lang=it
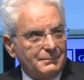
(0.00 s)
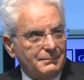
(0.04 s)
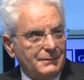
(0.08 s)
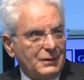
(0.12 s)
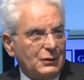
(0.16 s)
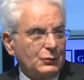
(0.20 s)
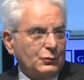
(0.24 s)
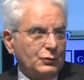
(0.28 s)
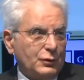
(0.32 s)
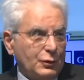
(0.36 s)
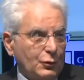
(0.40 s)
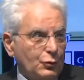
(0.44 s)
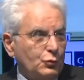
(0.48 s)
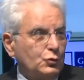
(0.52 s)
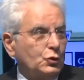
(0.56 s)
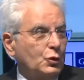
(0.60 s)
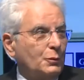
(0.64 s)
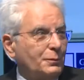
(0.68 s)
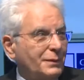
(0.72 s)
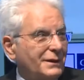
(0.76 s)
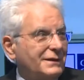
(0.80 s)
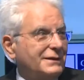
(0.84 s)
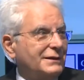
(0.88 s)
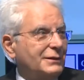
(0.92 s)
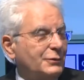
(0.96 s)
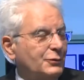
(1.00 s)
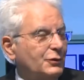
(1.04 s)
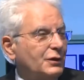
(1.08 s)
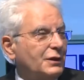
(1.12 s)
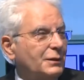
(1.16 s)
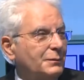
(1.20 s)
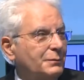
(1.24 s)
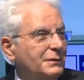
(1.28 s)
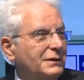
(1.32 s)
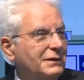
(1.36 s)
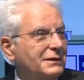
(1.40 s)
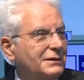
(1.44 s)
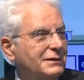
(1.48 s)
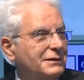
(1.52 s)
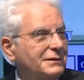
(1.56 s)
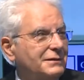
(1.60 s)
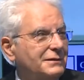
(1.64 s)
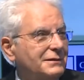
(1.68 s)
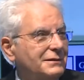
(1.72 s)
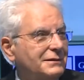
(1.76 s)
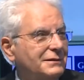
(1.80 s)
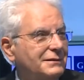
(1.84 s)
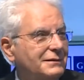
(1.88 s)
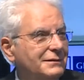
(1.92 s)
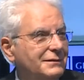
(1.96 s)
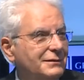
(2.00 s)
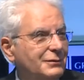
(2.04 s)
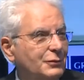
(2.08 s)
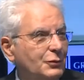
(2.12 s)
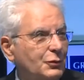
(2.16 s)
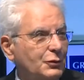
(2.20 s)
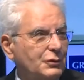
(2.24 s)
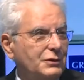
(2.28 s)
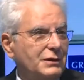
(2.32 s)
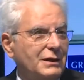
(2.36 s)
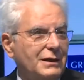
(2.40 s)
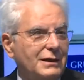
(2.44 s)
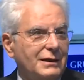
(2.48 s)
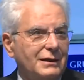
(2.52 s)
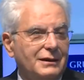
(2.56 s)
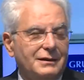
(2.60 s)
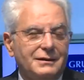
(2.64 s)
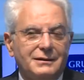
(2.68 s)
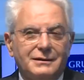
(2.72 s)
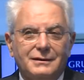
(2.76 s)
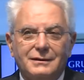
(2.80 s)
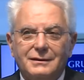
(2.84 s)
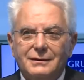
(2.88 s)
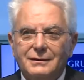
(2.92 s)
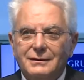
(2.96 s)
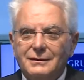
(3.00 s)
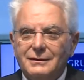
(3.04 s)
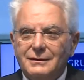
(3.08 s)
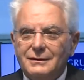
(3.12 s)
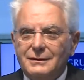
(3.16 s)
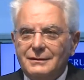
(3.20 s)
Ma un saluto particolarmente cordiale